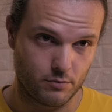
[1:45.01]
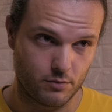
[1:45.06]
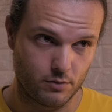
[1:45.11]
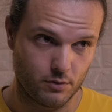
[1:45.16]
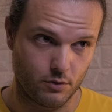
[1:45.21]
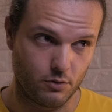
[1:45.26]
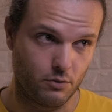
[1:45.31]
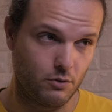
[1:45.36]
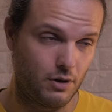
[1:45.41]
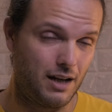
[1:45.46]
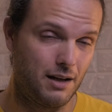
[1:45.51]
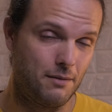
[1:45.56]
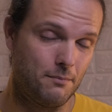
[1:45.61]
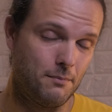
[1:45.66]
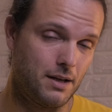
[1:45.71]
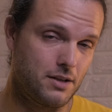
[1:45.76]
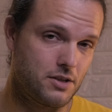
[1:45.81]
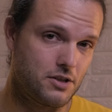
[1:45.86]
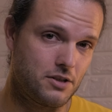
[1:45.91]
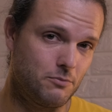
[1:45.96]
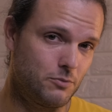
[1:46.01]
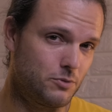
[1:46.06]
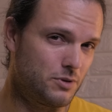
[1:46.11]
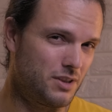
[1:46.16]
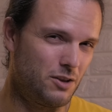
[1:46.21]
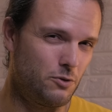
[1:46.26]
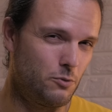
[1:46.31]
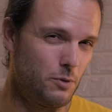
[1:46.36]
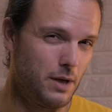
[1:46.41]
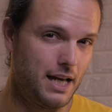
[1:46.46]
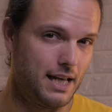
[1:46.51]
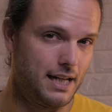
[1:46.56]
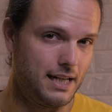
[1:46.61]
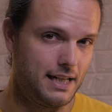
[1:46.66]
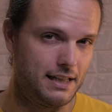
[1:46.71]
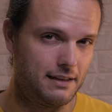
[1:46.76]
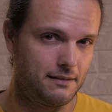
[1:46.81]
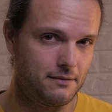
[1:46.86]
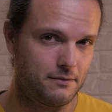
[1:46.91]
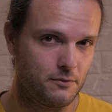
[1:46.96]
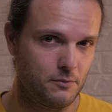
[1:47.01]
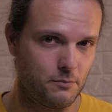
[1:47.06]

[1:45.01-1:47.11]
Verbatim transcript: o al massimo tra due anni,